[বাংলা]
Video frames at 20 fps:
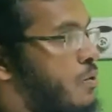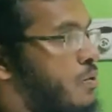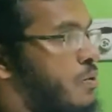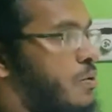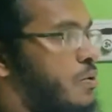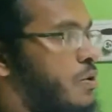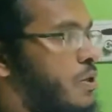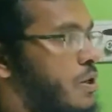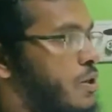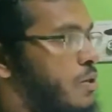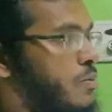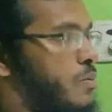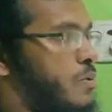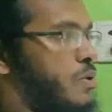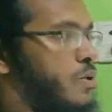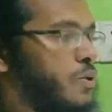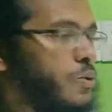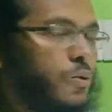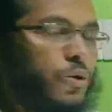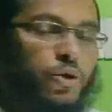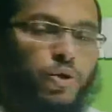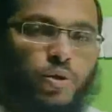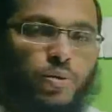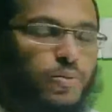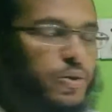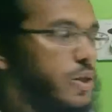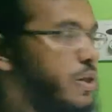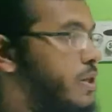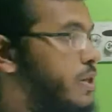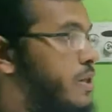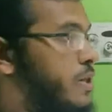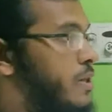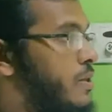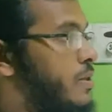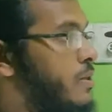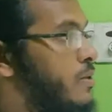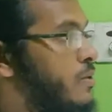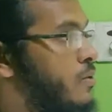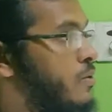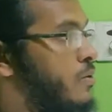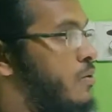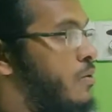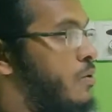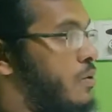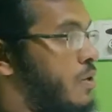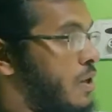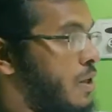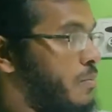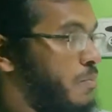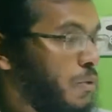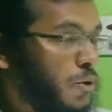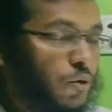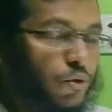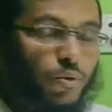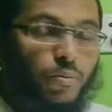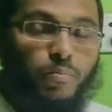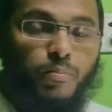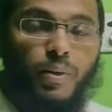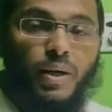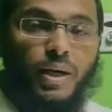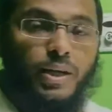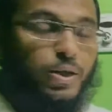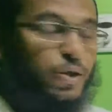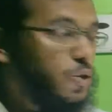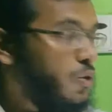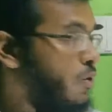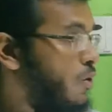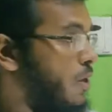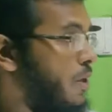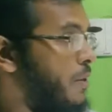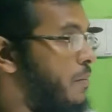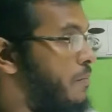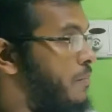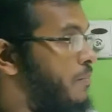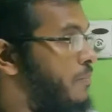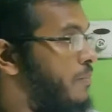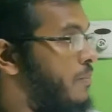তথ্য যোগাযোগ প্রযুক্তি অষ্টম শ্রেণী অধ্যায় প্রথম পাঠ ছয়